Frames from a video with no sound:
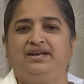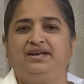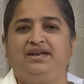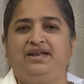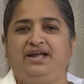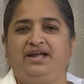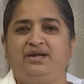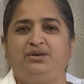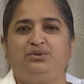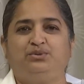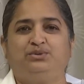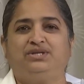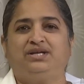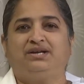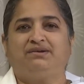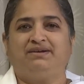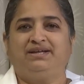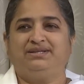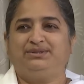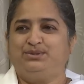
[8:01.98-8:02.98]
నేను
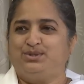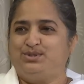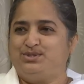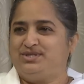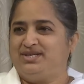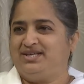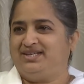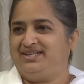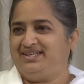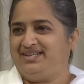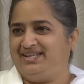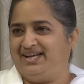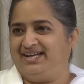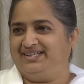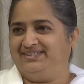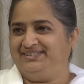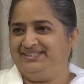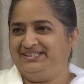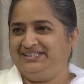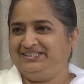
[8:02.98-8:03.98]
తర్వాత వచ్చేది
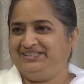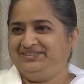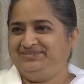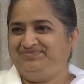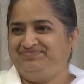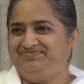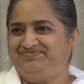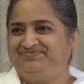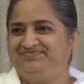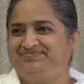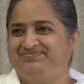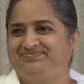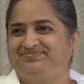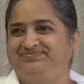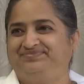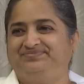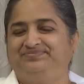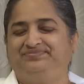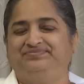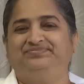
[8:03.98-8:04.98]
నాది
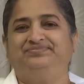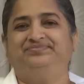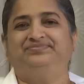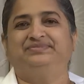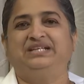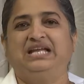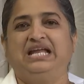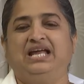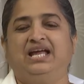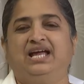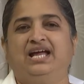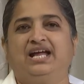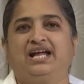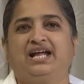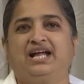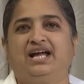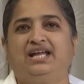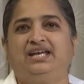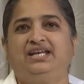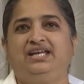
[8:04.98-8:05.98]
అవును
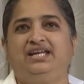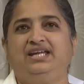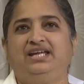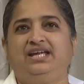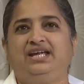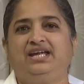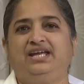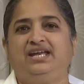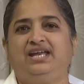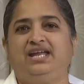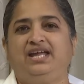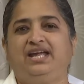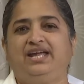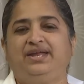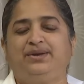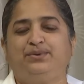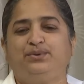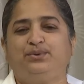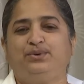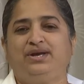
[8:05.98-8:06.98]
కానీ ఈ
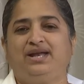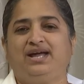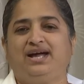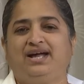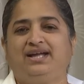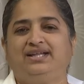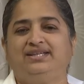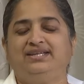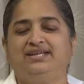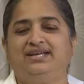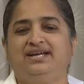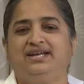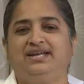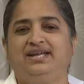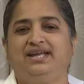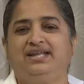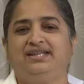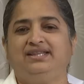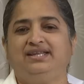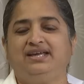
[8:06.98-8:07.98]
నేను నాది
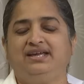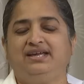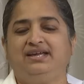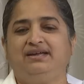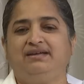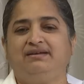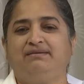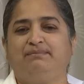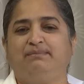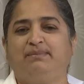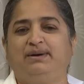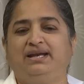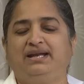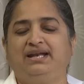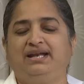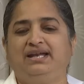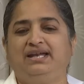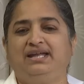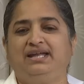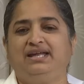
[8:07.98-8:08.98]
అనేది
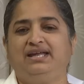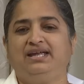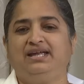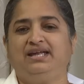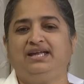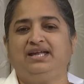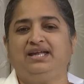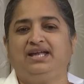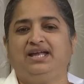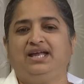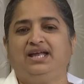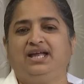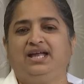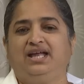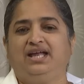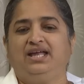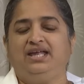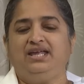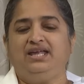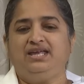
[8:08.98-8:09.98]
మనల్ని
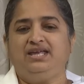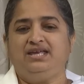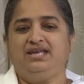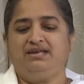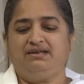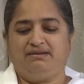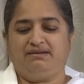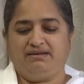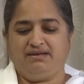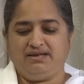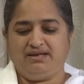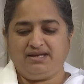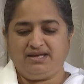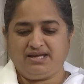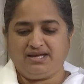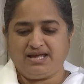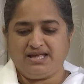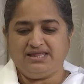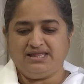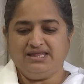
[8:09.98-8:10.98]
ఈ ఈ
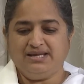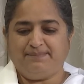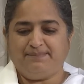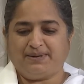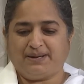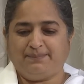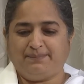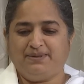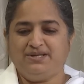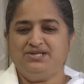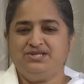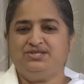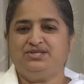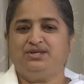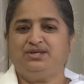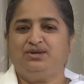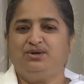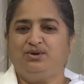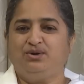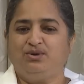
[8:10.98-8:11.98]
కింద
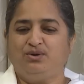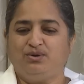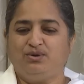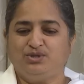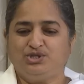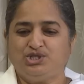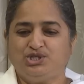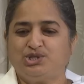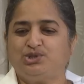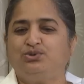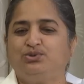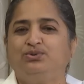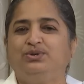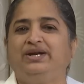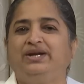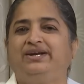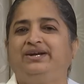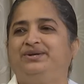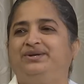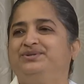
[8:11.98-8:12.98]
ప్రపంచంలో
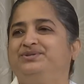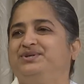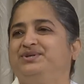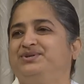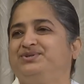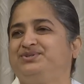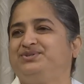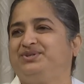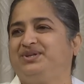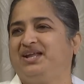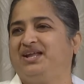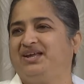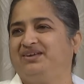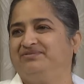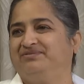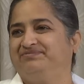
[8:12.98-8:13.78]
చిక్కుకునేటట్టు చేస్తున్నాయి